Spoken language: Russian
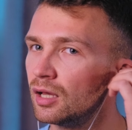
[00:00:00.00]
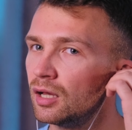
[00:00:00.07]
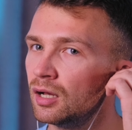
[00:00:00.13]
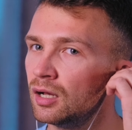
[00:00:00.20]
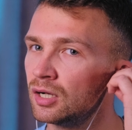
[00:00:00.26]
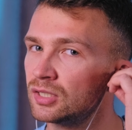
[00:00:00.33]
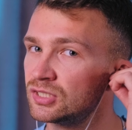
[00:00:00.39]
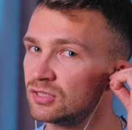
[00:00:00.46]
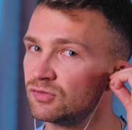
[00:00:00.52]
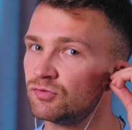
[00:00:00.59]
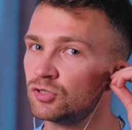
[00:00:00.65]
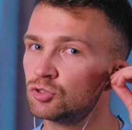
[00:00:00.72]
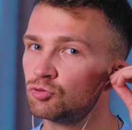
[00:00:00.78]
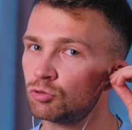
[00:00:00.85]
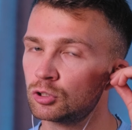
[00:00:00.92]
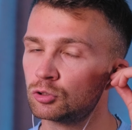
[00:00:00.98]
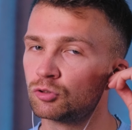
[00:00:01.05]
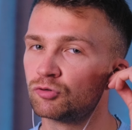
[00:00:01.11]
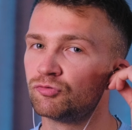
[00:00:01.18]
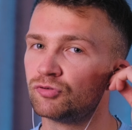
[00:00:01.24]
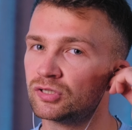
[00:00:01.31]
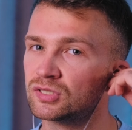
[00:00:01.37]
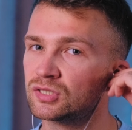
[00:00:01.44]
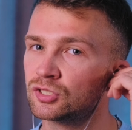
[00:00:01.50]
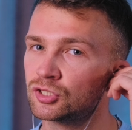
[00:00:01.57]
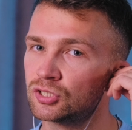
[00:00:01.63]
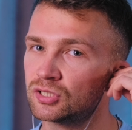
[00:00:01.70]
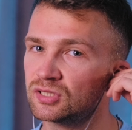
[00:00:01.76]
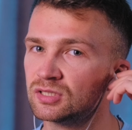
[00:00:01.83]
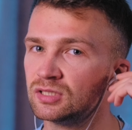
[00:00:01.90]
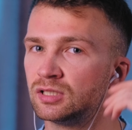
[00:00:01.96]
А, кстати, весь звук, который вы
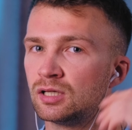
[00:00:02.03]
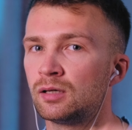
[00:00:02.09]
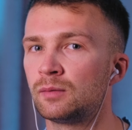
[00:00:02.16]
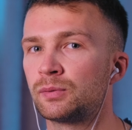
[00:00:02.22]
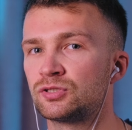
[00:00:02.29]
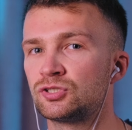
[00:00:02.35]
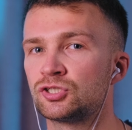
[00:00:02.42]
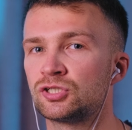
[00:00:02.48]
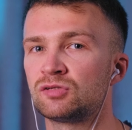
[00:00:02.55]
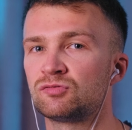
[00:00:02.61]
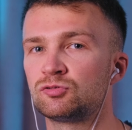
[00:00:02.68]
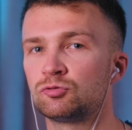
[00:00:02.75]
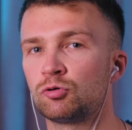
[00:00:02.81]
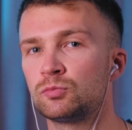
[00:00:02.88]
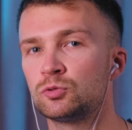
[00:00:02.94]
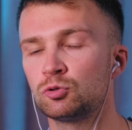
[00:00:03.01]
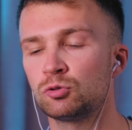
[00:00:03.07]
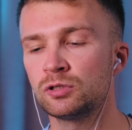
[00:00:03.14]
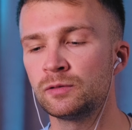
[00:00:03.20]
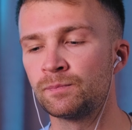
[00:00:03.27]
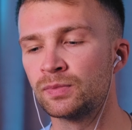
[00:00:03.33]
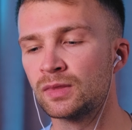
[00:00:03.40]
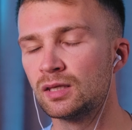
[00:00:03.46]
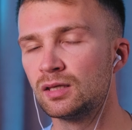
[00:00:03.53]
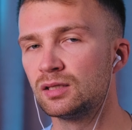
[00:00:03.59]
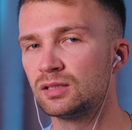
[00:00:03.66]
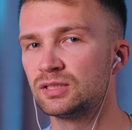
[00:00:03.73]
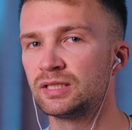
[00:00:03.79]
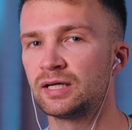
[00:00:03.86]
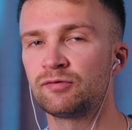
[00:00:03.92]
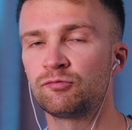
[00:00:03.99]
слышали на протяжении всего обзора,
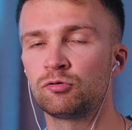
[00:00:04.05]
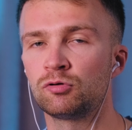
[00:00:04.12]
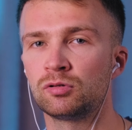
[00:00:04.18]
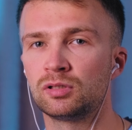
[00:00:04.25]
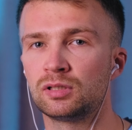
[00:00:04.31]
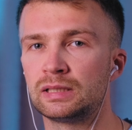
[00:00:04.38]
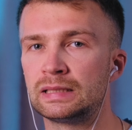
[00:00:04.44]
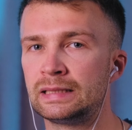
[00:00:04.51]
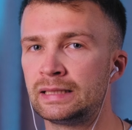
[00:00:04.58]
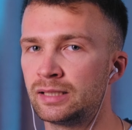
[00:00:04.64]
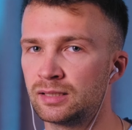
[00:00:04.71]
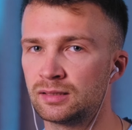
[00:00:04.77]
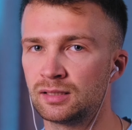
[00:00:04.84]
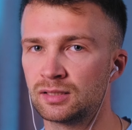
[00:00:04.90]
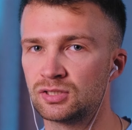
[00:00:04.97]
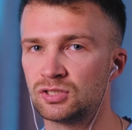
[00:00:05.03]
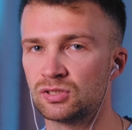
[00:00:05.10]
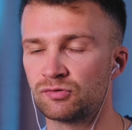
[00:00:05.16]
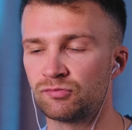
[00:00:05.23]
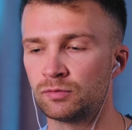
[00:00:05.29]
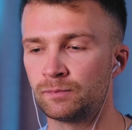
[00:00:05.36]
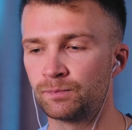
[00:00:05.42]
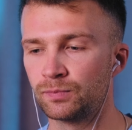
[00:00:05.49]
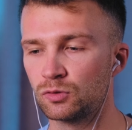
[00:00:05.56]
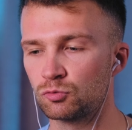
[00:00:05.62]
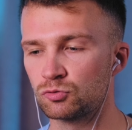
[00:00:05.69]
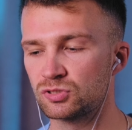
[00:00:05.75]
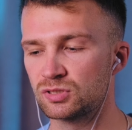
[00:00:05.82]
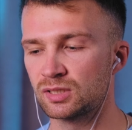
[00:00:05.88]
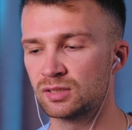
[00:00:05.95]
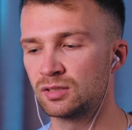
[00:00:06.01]
я его не редактировал. То
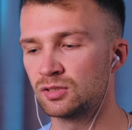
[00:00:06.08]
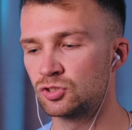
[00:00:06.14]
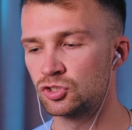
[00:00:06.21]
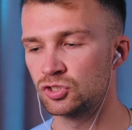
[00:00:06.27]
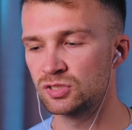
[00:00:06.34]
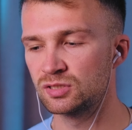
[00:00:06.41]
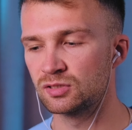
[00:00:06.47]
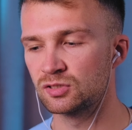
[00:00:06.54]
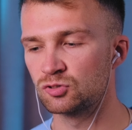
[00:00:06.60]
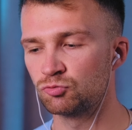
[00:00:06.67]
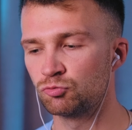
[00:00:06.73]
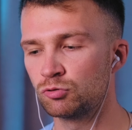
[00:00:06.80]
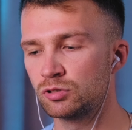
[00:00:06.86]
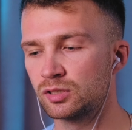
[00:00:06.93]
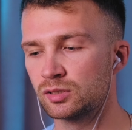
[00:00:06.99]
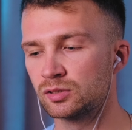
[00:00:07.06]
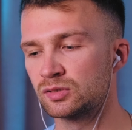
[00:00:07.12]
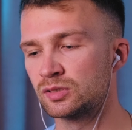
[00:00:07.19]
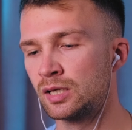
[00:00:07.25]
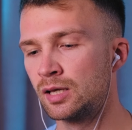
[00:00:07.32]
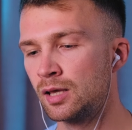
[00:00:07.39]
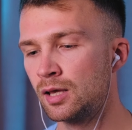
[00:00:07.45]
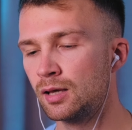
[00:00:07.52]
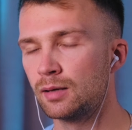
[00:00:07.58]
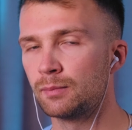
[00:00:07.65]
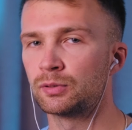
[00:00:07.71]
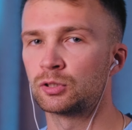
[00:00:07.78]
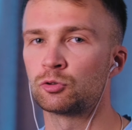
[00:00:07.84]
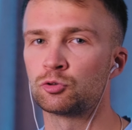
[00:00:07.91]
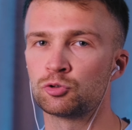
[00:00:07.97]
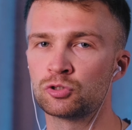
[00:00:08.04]
есть это чистый звук, э,
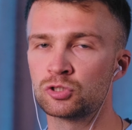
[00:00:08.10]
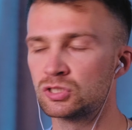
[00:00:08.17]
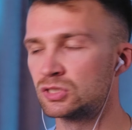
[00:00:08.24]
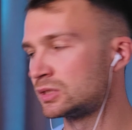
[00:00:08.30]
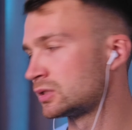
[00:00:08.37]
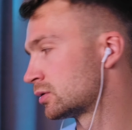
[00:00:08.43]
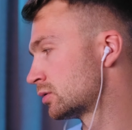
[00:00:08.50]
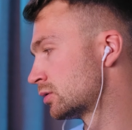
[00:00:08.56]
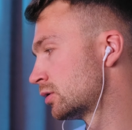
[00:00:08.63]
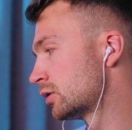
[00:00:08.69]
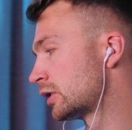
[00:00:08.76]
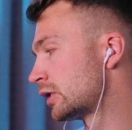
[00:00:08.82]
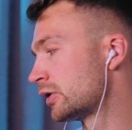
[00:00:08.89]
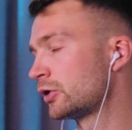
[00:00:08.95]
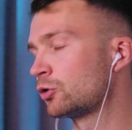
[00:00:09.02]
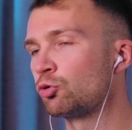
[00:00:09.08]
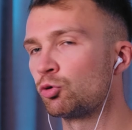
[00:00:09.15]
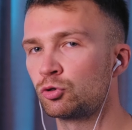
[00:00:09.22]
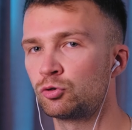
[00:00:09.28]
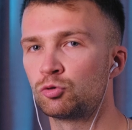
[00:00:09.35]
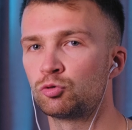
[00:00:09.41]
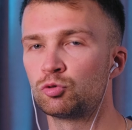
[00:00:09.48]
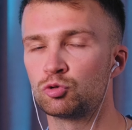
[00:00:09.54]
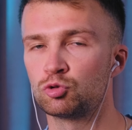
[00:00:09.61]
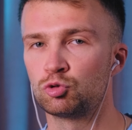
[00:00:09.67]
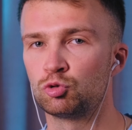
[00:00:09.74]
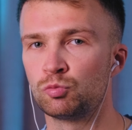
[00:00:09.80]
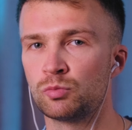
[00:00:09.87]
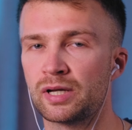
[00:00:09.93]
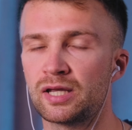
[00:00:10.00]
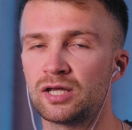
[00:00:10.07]
подключен с, э, к рекордеру
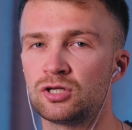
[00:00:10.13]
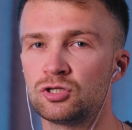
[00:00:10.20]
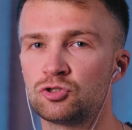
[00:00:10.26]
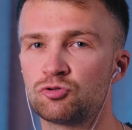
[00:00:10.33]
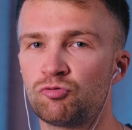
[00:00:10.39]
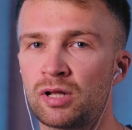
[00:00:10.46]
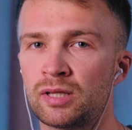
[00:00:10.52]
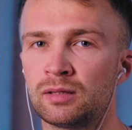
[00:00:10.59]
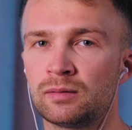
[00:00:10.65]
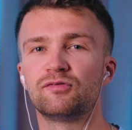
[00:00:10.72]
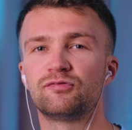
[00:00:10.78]
Zoom H1.